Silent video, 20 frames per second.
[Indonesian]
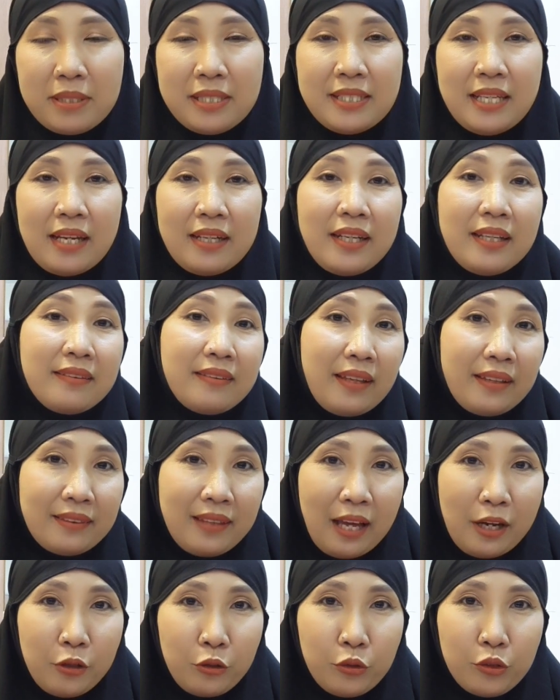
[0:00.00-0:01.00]
menjadi
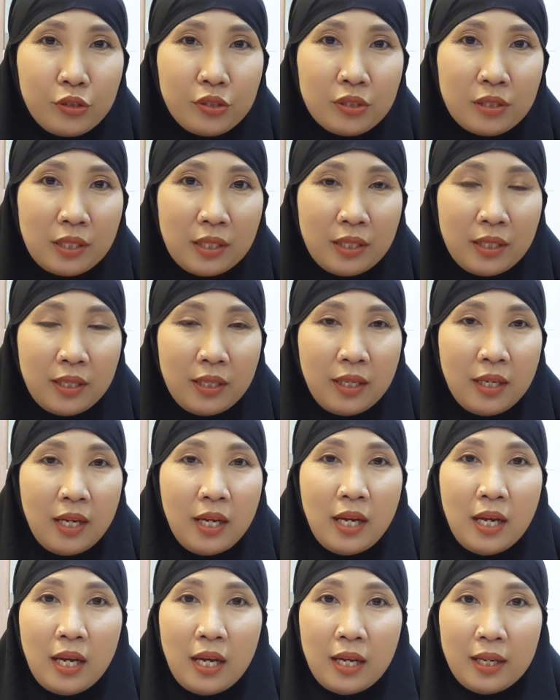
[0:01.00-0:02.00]
tetanus,
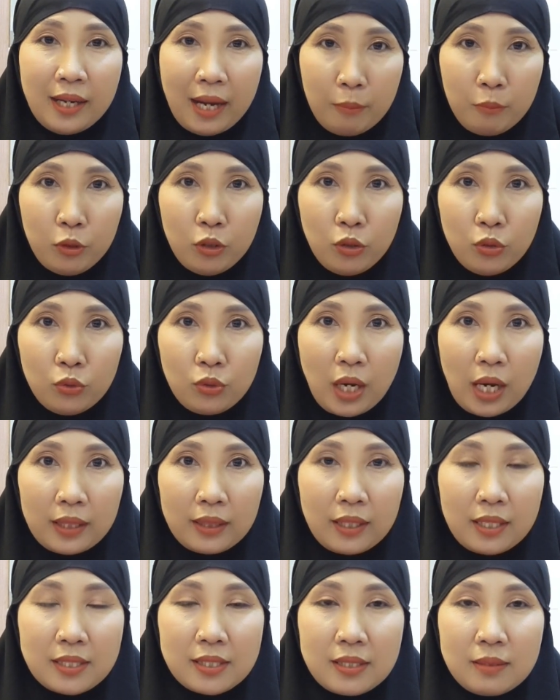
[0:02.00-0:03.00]
namun luka
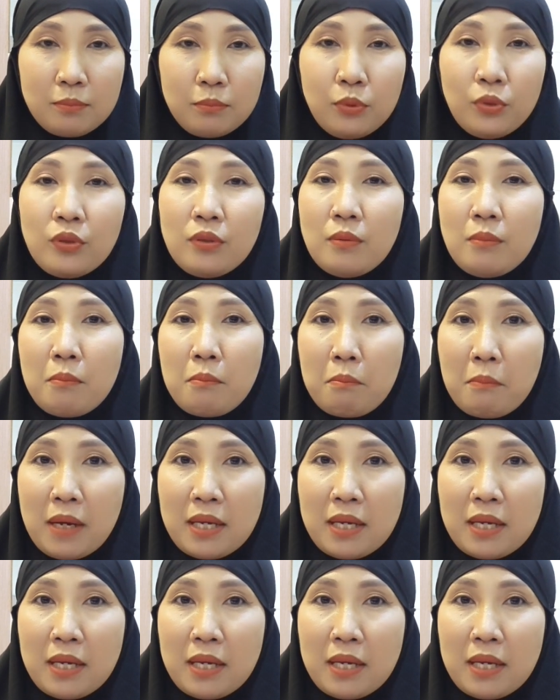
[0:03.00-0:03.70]
tersebut